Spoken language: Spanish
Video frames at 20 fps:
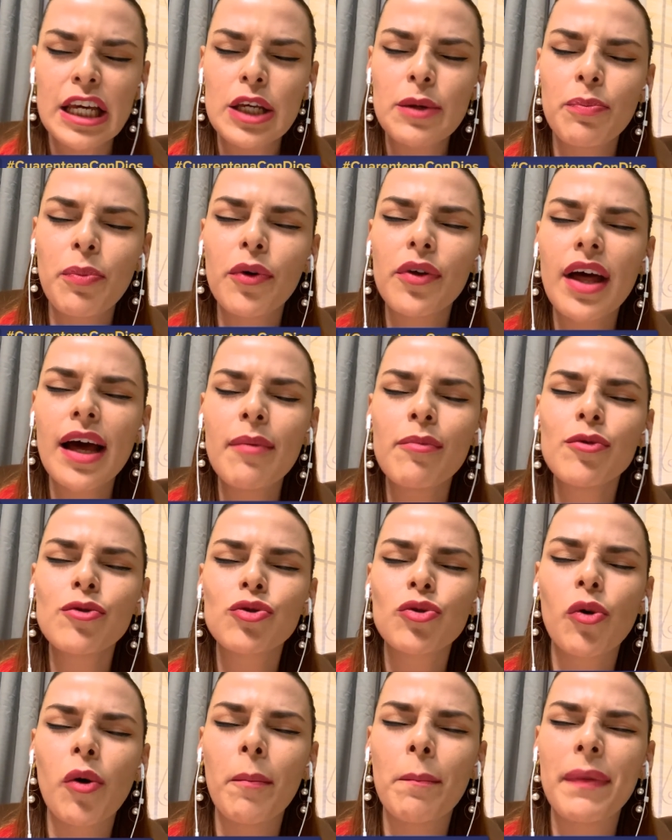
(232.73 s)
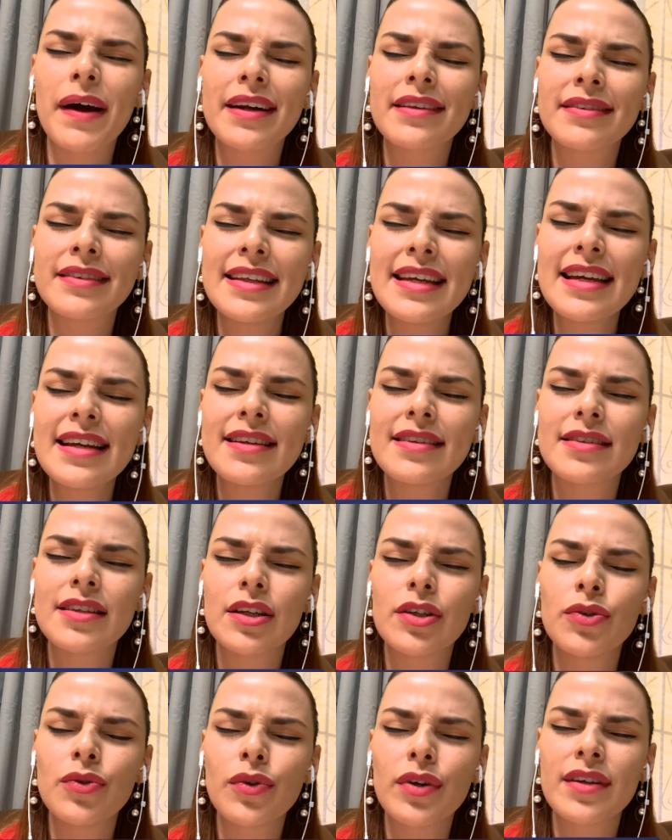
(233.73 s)
y podamos compartir,
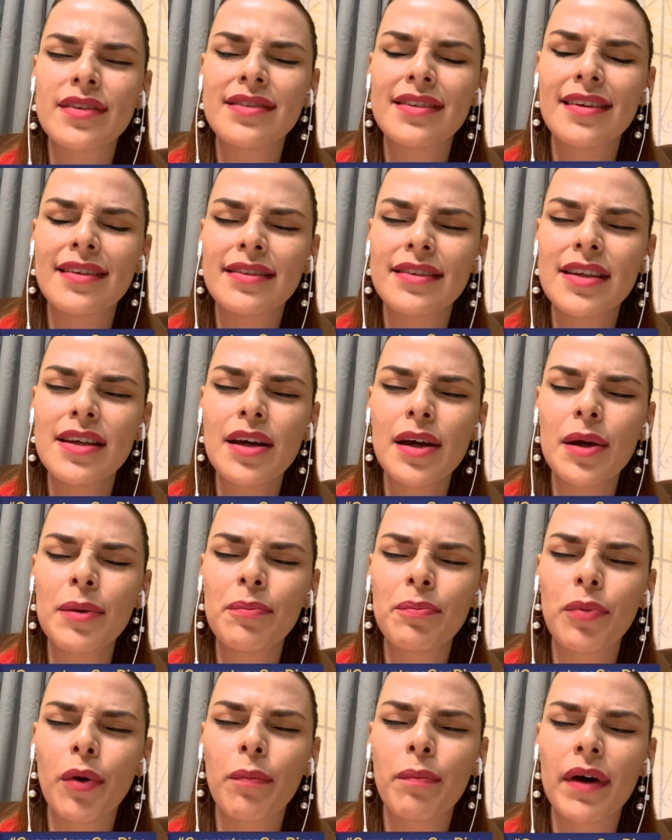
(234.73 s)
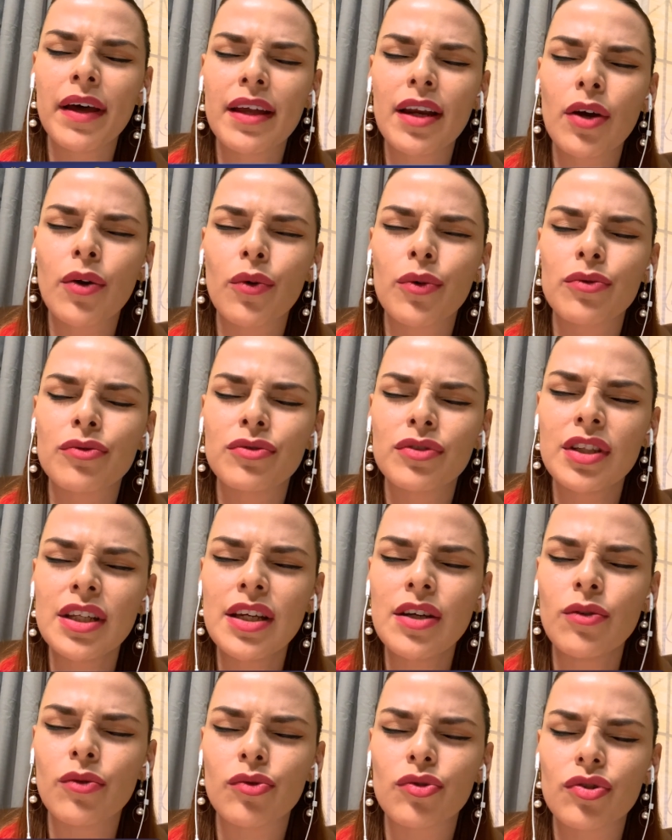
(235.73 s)
Señor, este tiempo, Padre,
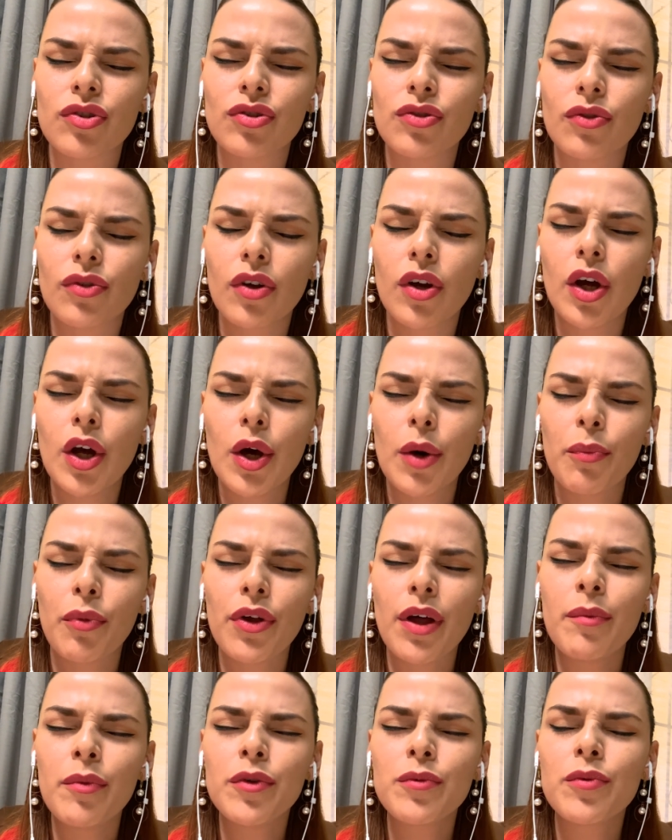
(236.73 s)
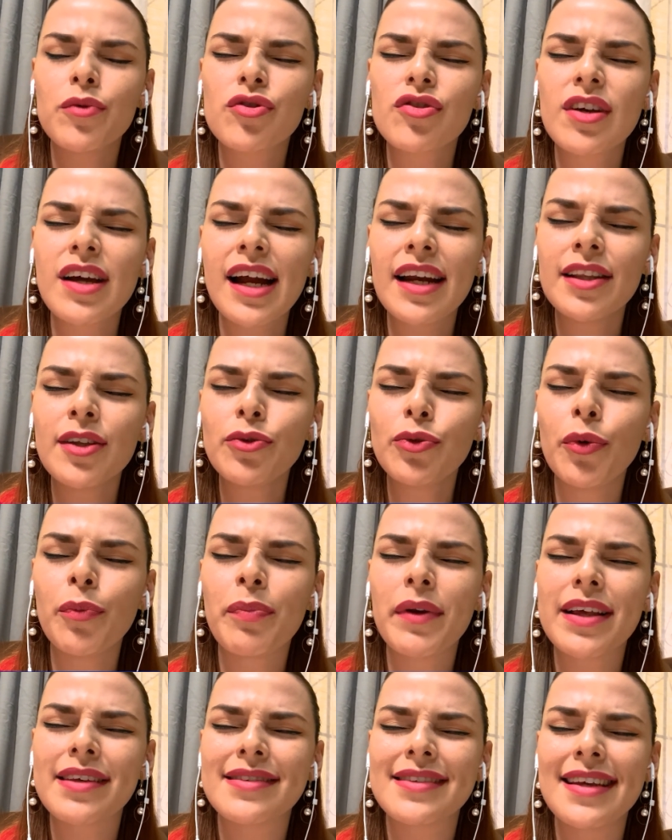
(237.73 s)
contigo, Señor podamos buscar de
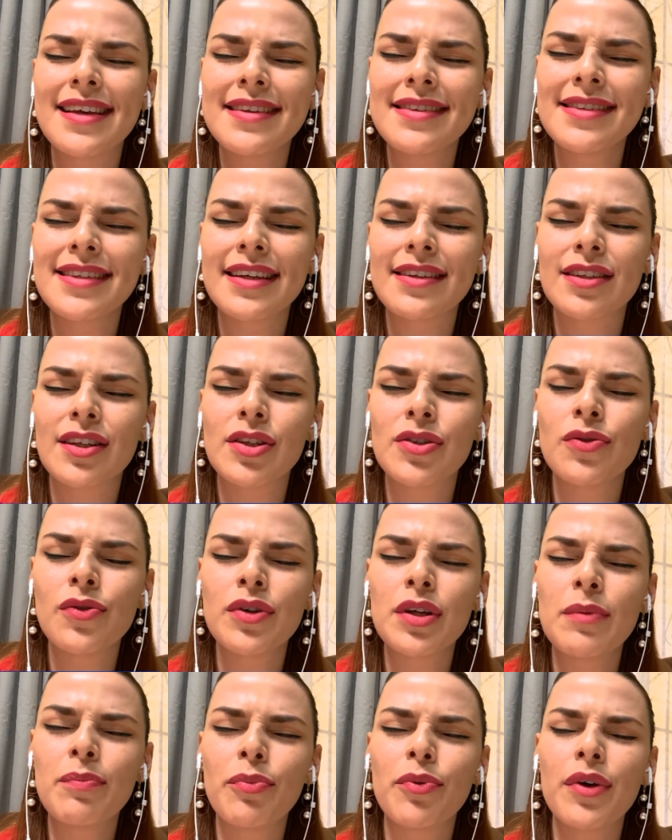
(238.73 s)
tu presencia, Señor, y